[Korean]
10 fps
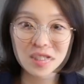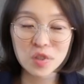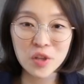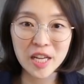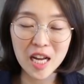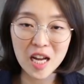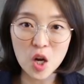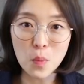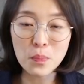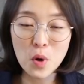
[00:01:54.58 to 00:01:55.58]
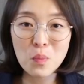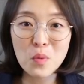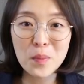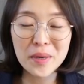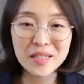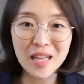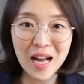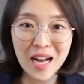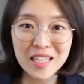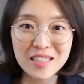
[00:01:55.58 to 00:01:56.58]
그러니까 평범한
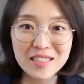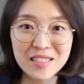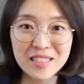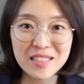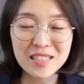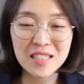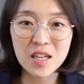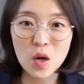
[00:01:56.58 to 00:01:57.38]
아이들은